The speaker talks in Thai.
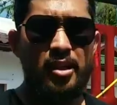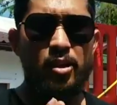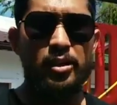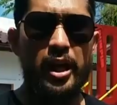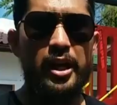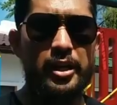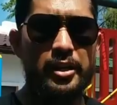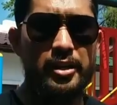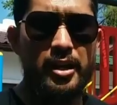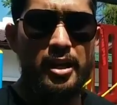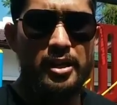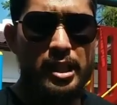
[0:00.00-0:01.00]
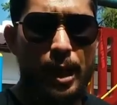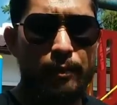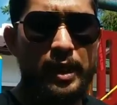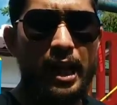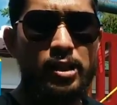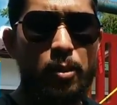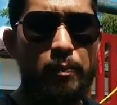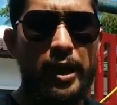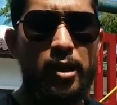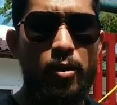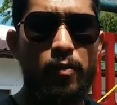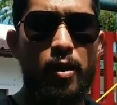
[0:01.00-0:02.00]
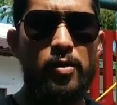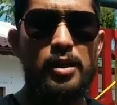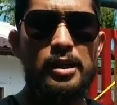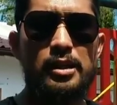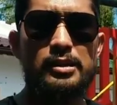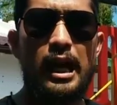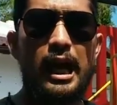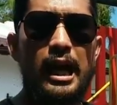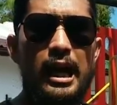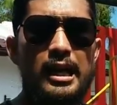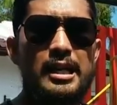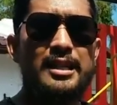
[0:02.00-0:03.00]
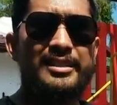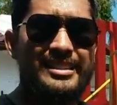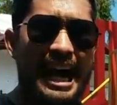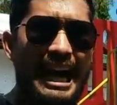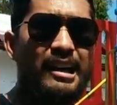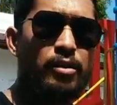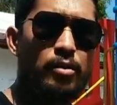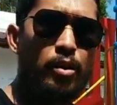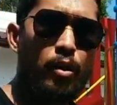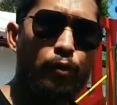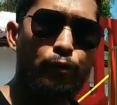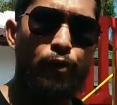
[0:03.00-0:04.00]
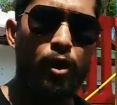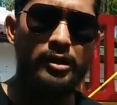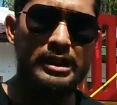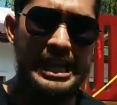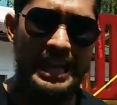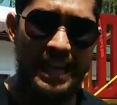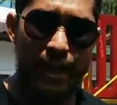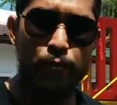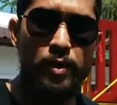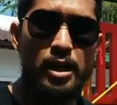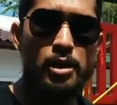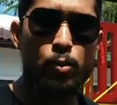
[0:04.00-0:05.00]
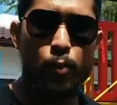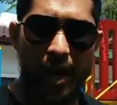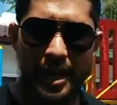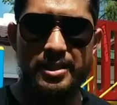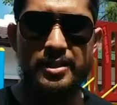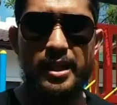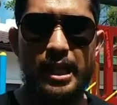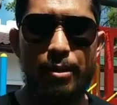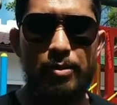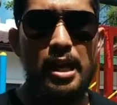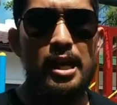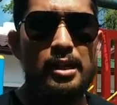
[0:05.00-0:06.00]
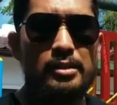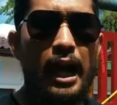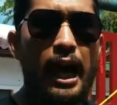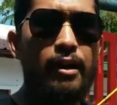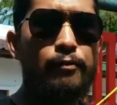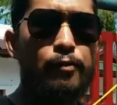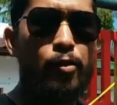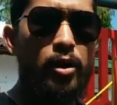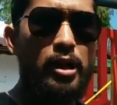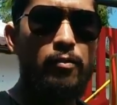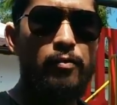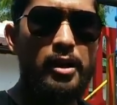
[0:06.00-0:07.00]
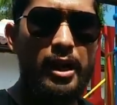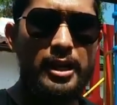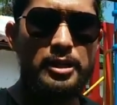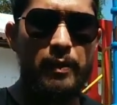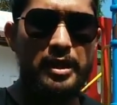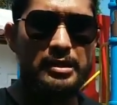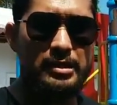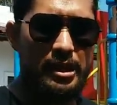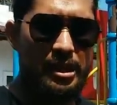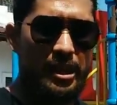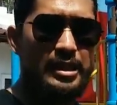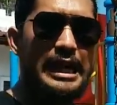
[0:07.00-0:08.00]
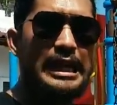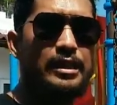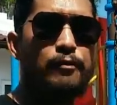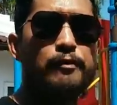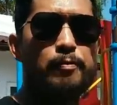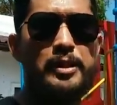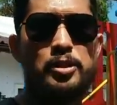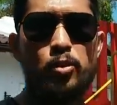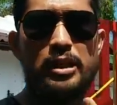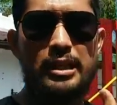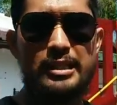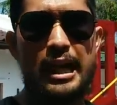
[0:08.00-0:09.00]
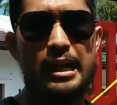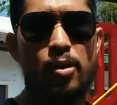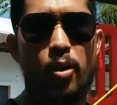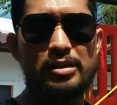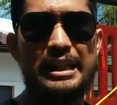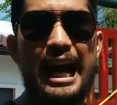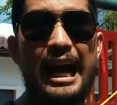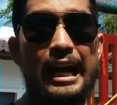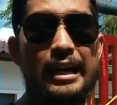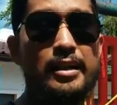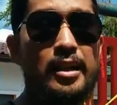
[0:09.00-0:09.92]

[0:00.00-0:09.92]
โอเคสำหรับท่าต่อไปของเราก็คือท่า tuck front lever raise นะครับท ครับ front lever raise เป็นหนึ่งในท่าที่ฝึกไปสู่ทักษะของท่า